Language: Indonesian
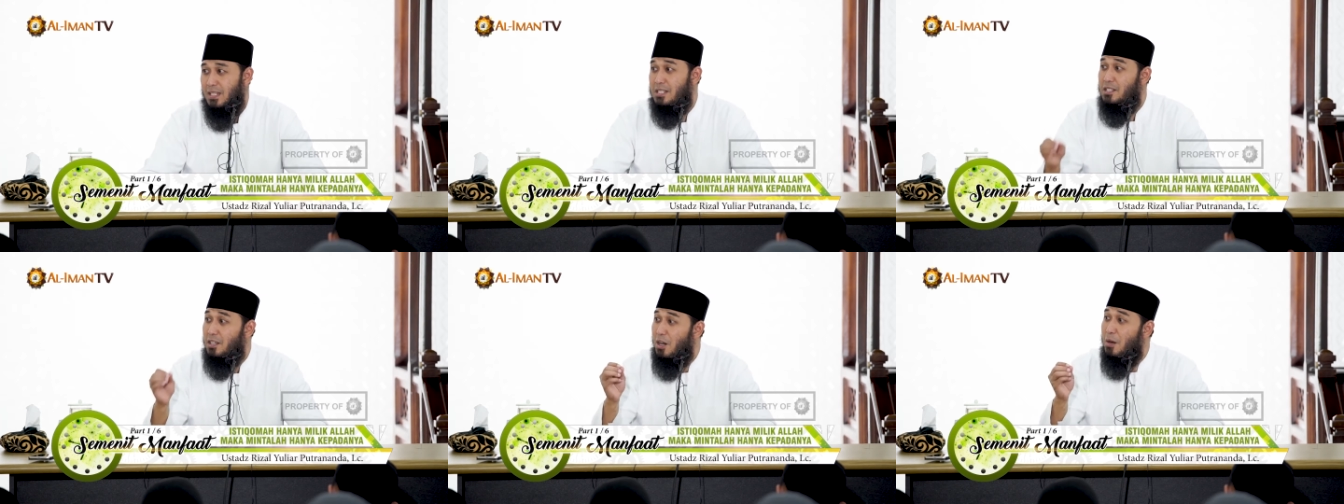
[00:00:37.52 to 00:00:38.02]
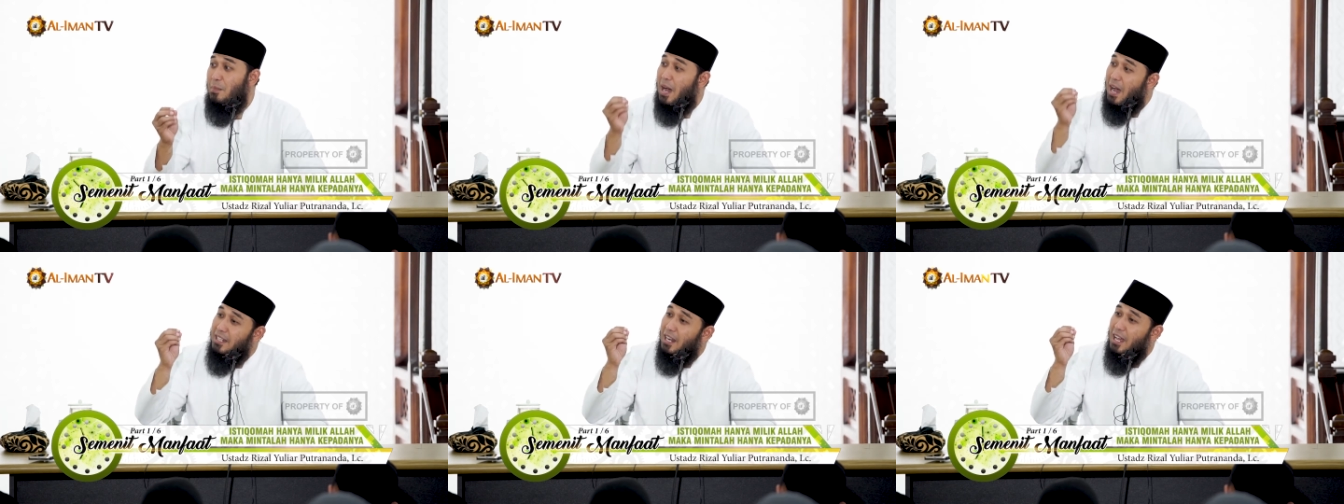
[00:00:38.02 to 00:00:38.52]

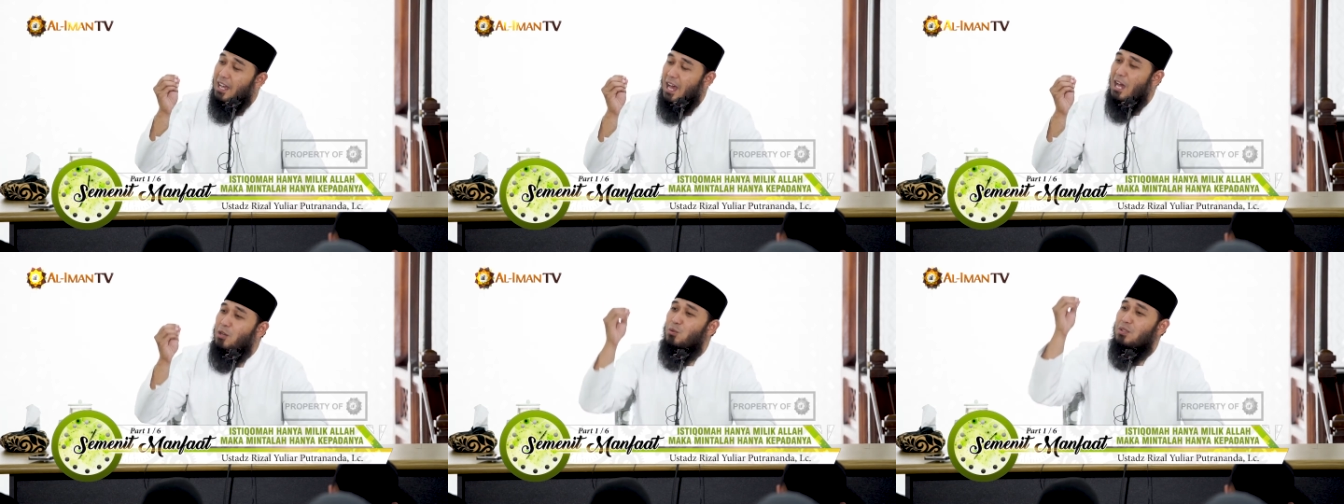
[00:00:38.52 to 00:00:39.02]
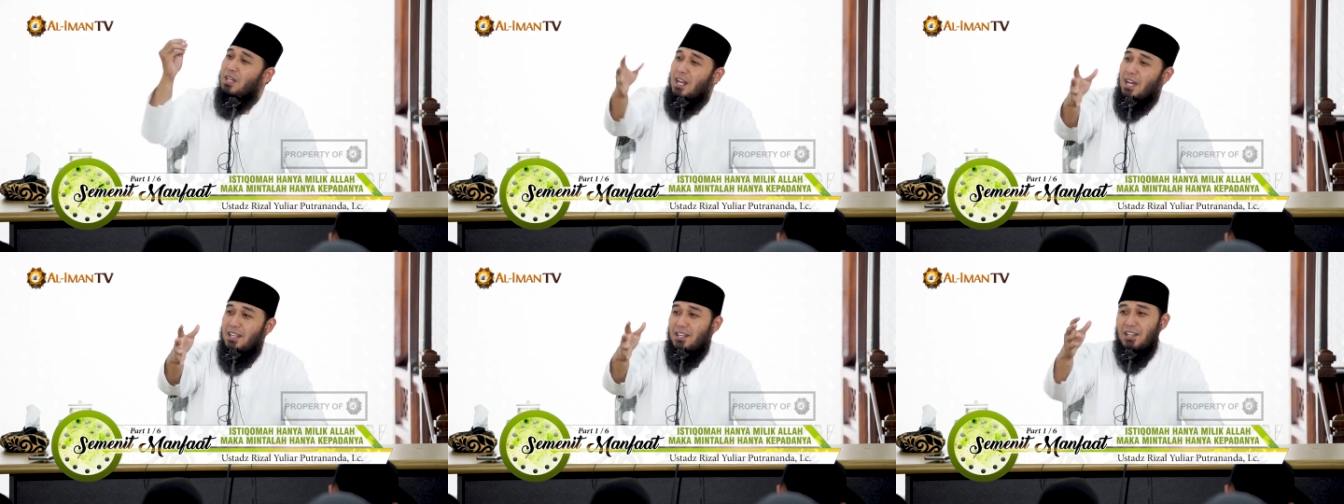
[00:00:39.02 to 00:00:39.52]
Istiqomah adalah
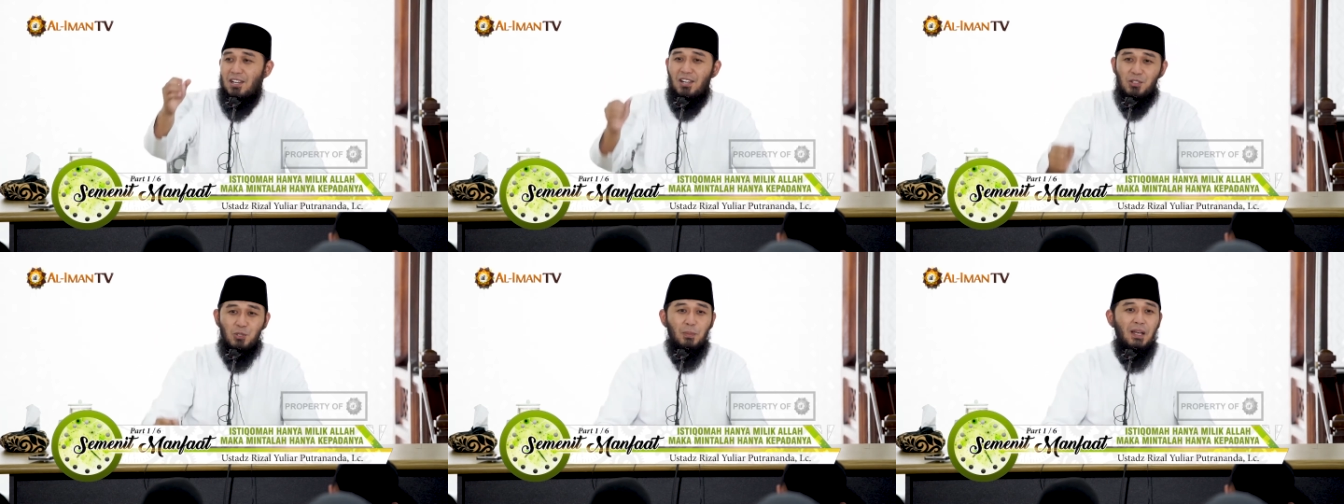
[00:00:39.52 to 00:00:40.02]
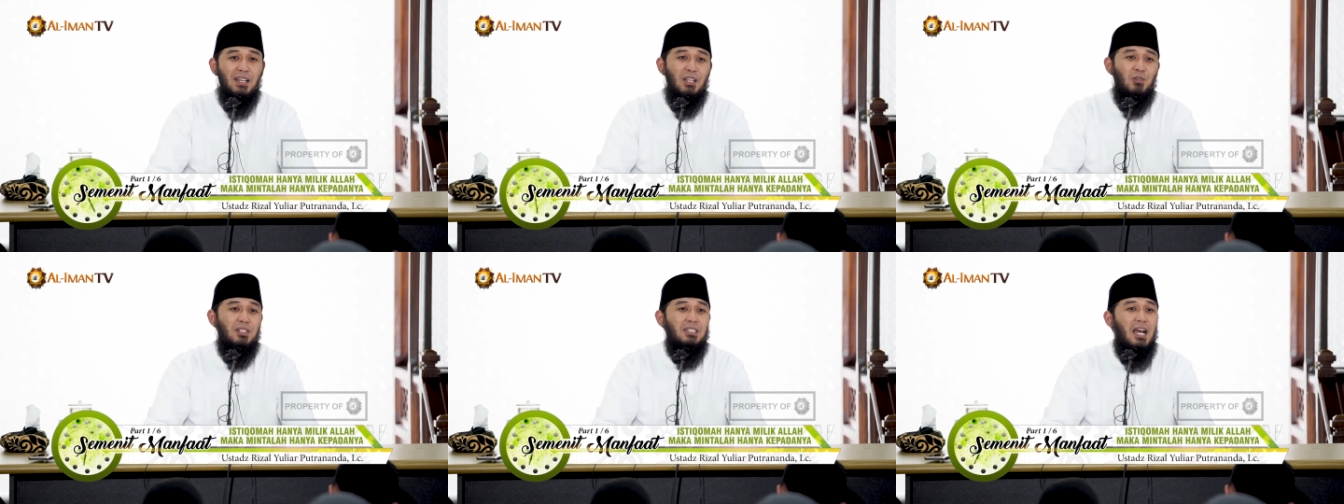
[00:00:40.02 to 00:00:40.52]
anugerah dari Allah
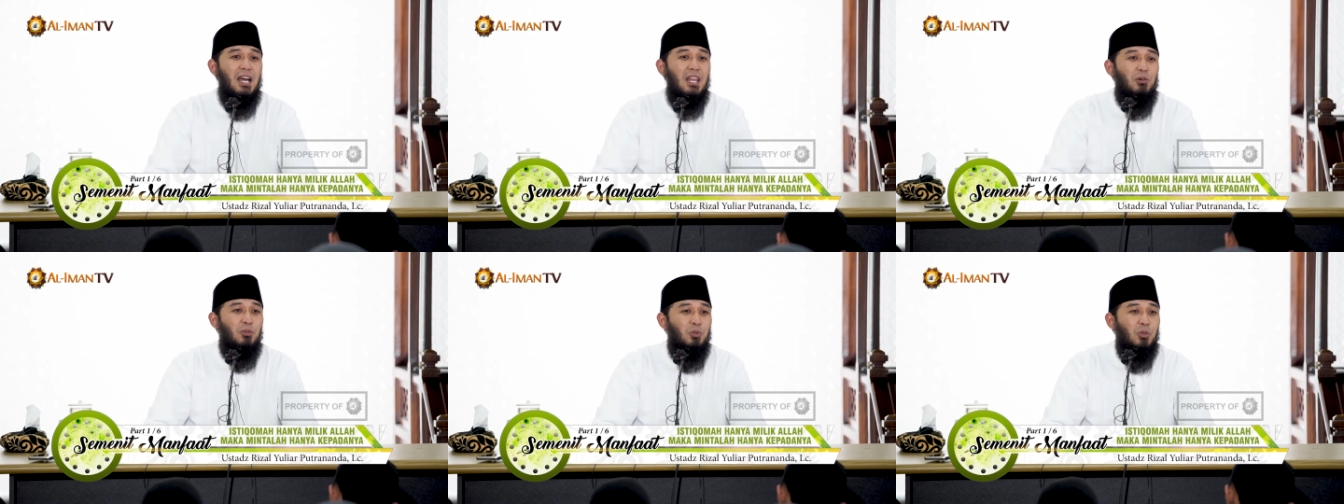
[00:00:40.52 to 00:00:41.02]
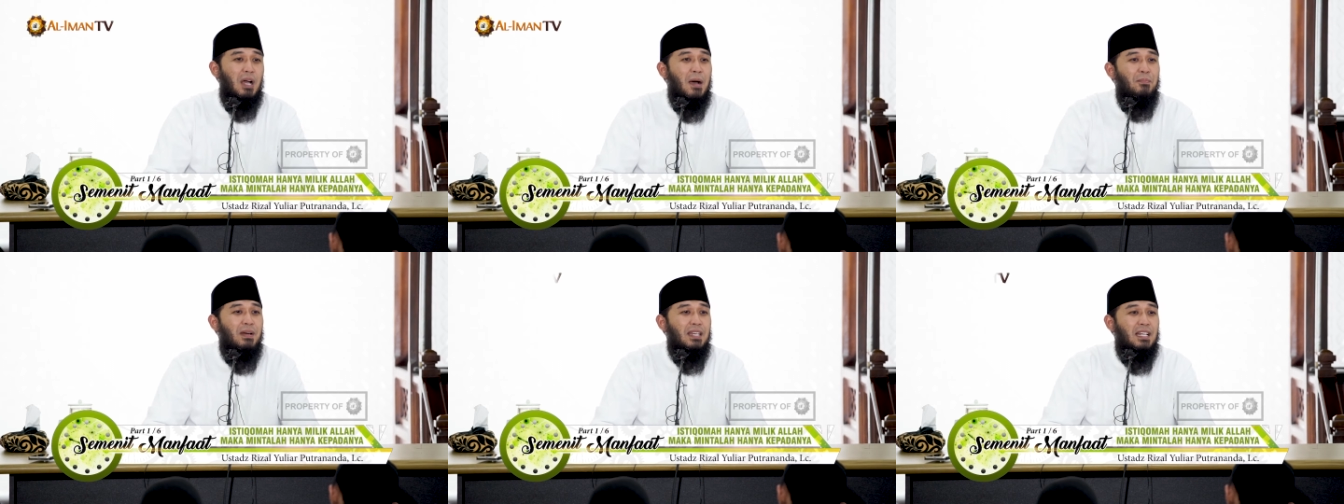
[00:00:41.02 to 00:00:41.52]
Subhanahu wa taala untuk
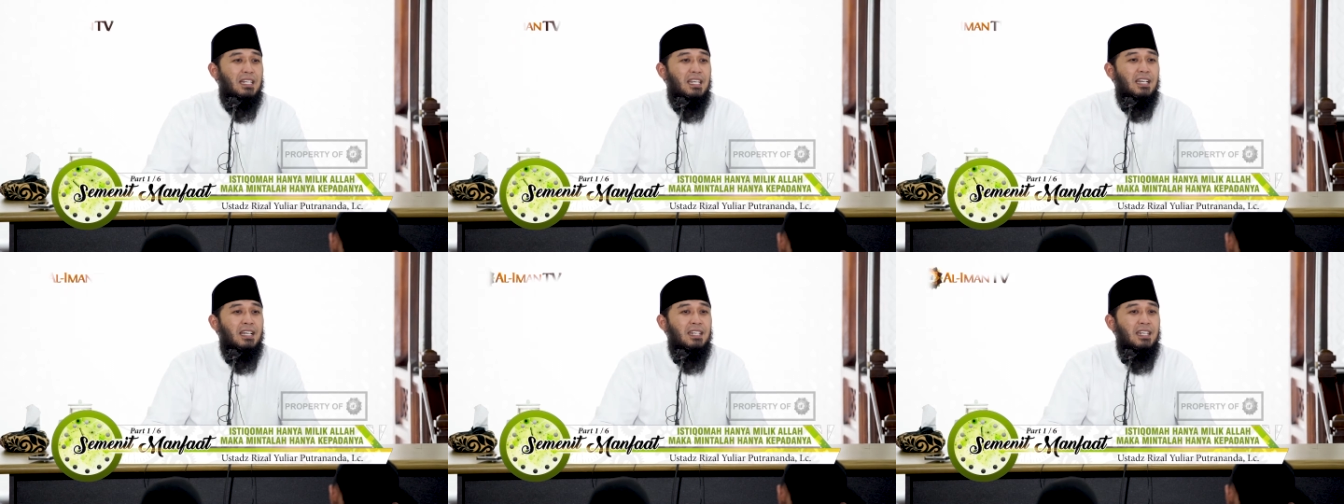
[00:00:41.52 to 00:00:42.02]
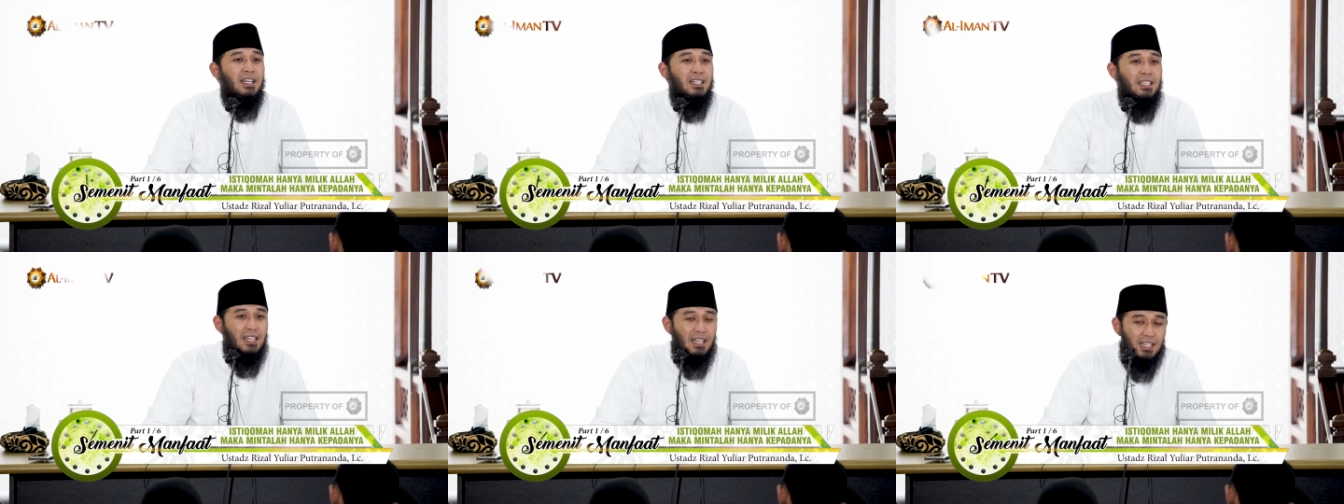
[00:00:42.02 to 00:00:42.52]
hamba yang
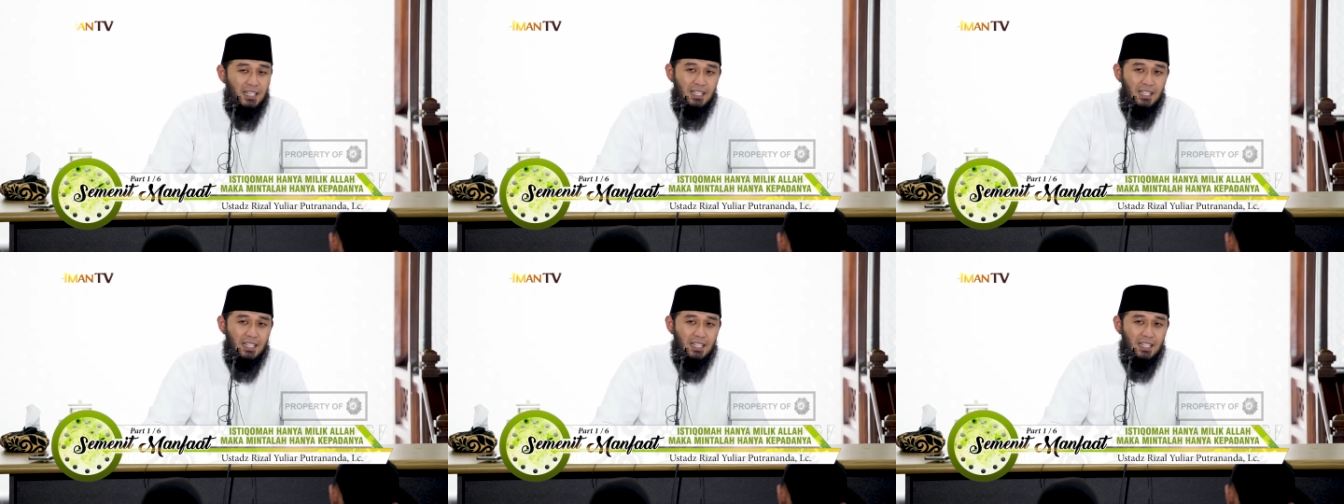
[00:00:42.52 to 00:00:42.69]
dikehendakinya.